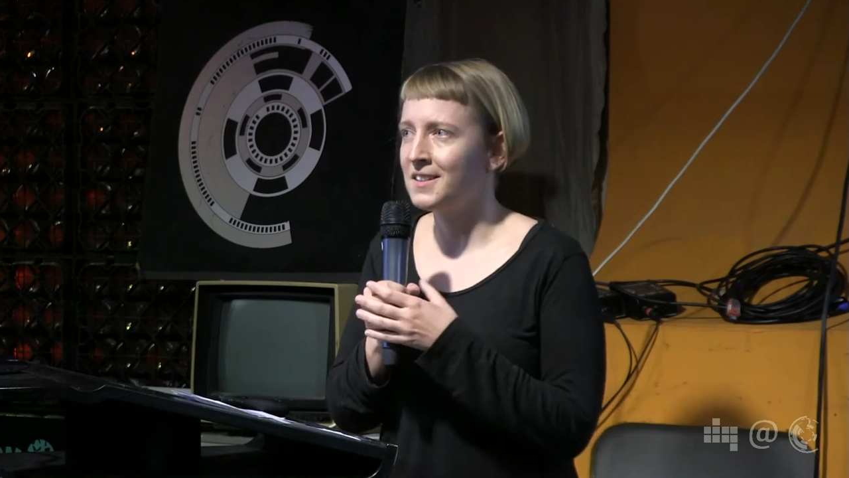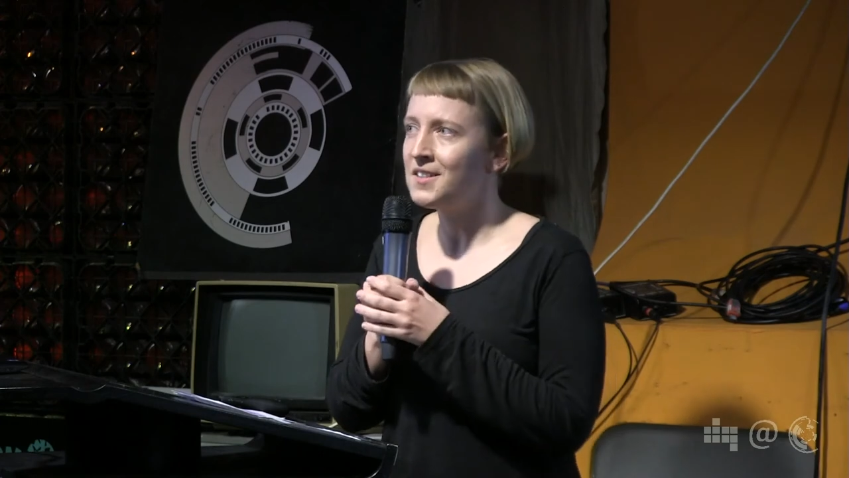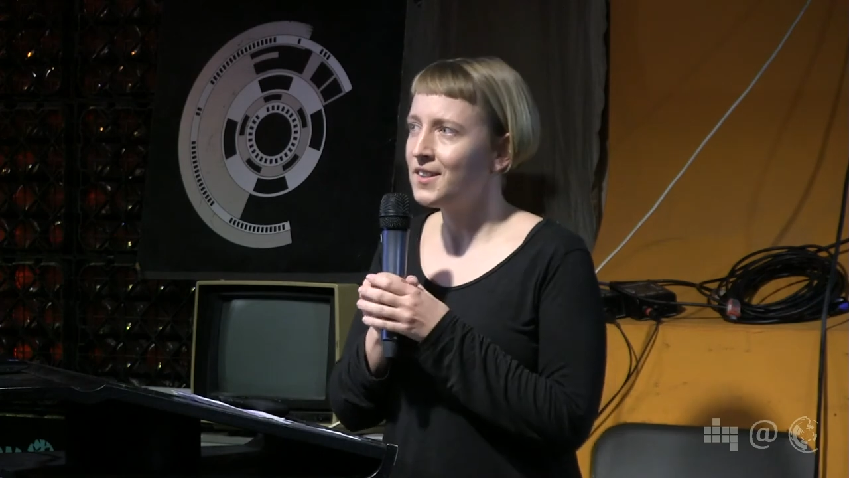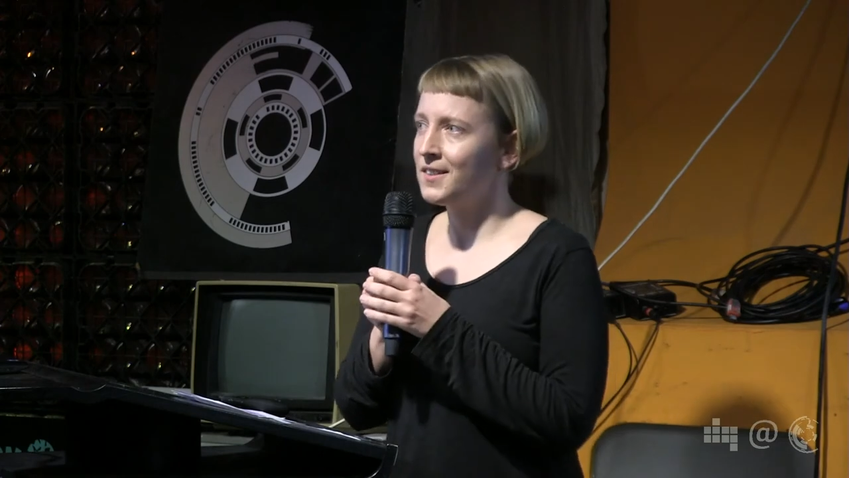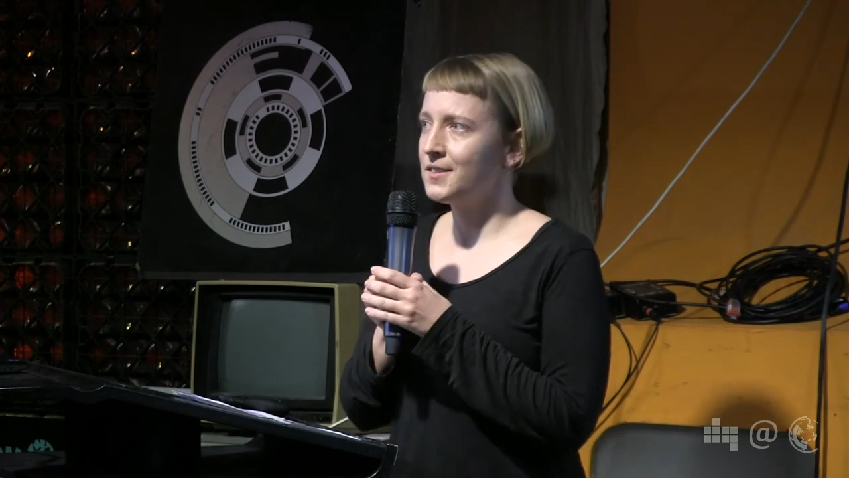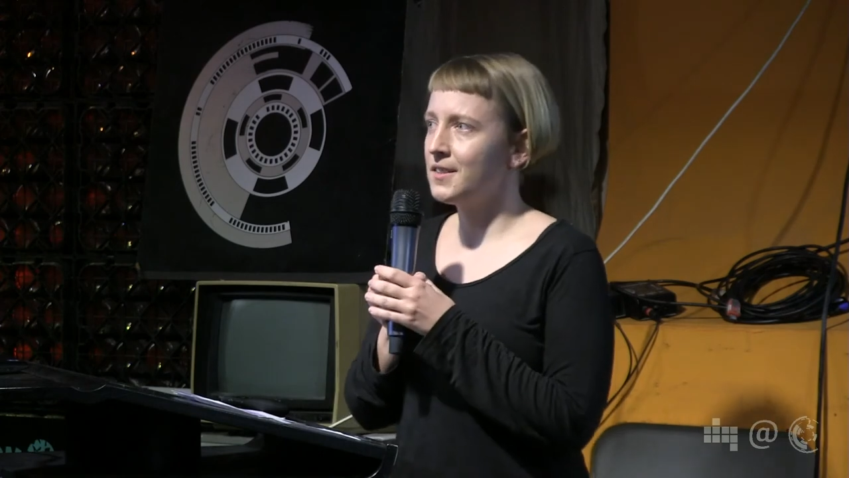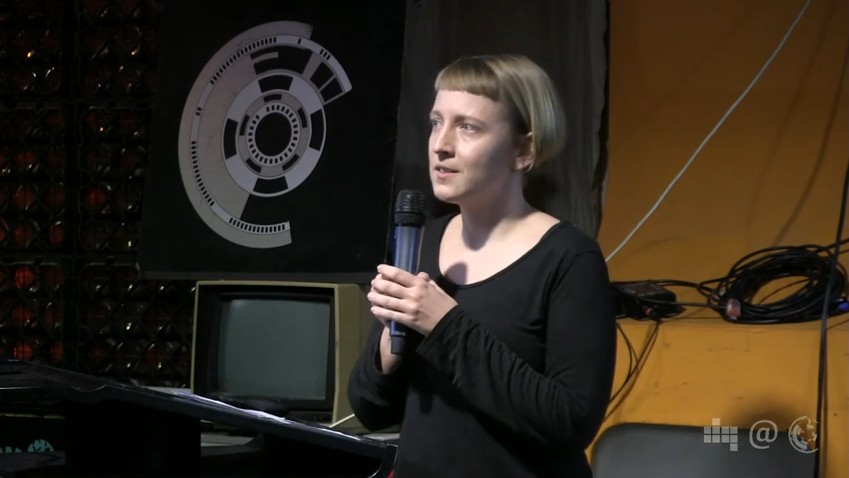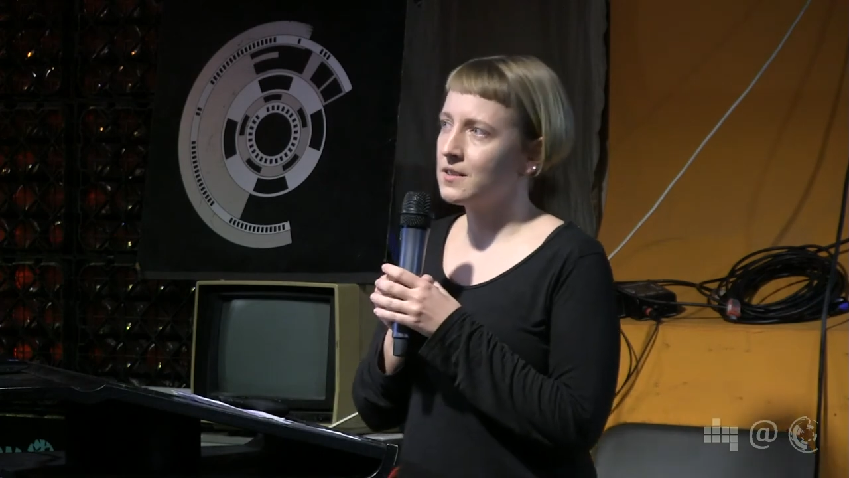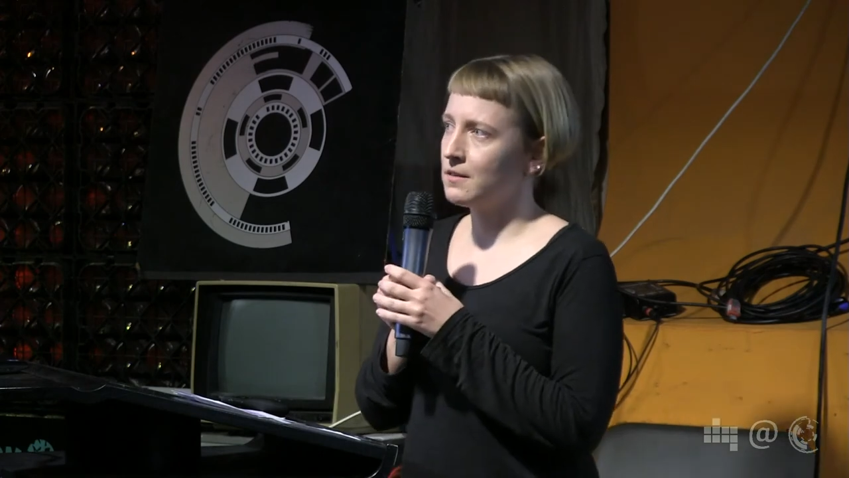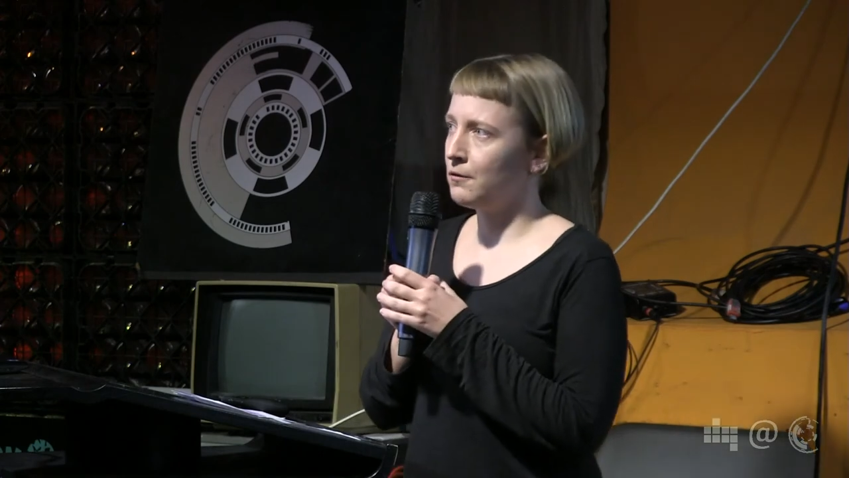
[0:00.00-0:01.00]

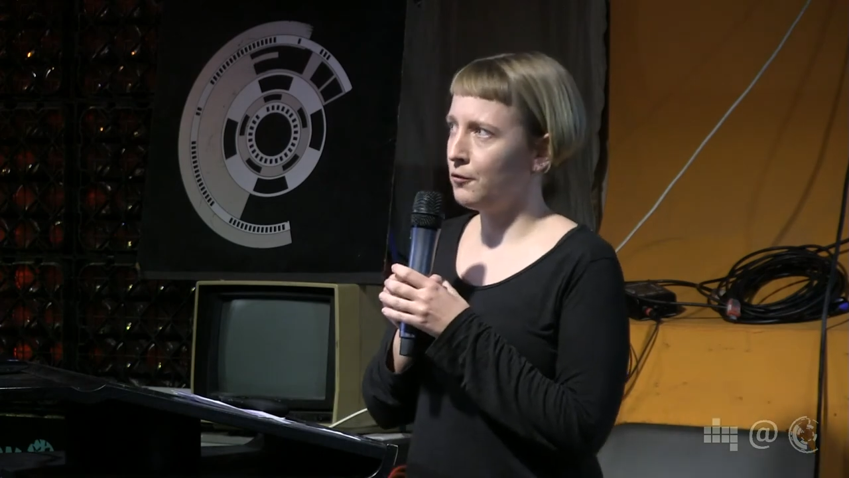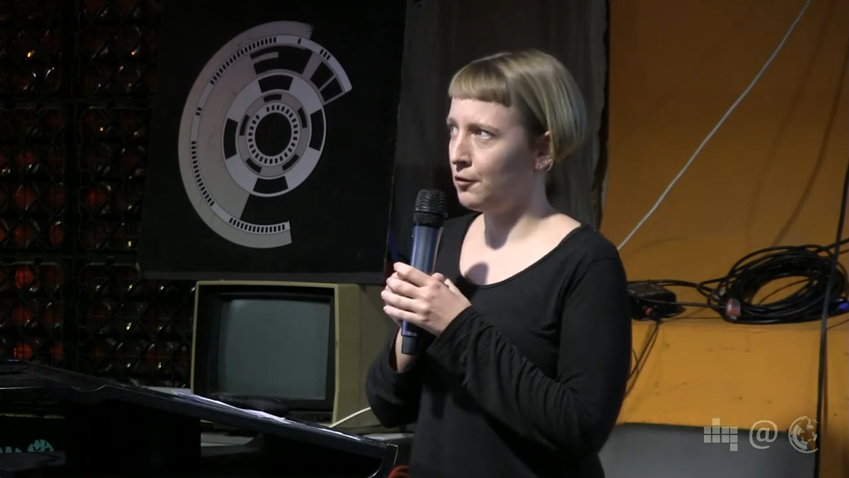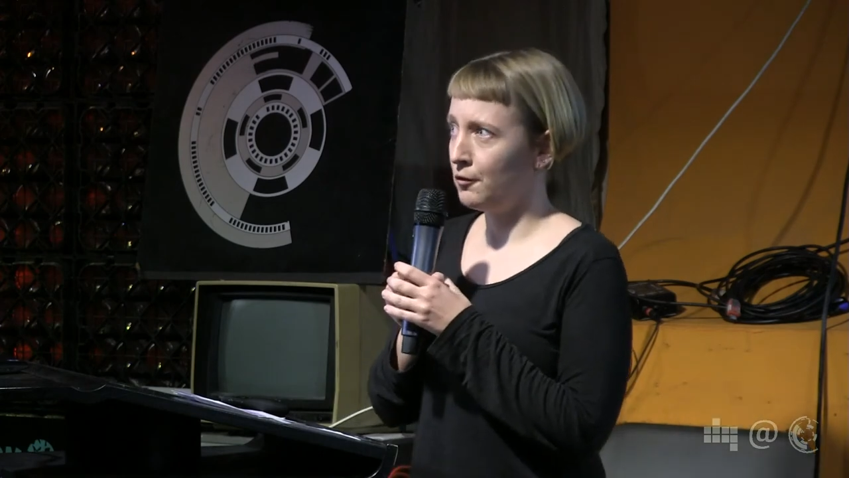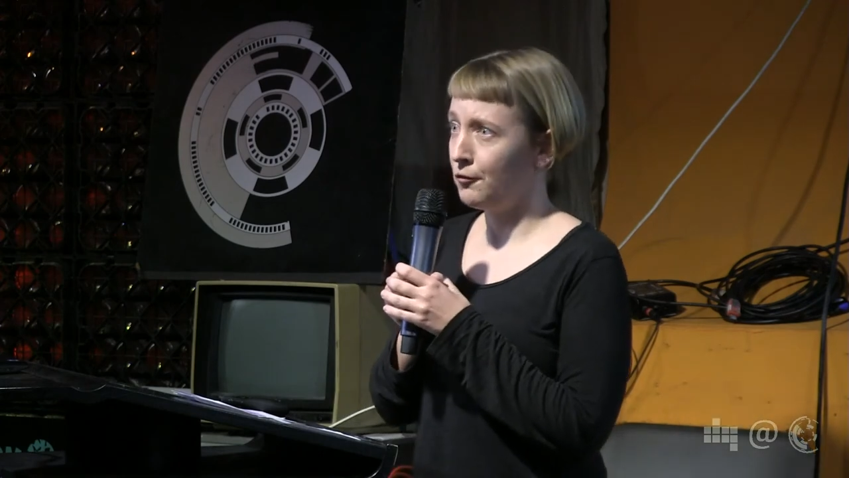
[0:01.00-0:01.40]
Internetdiensten von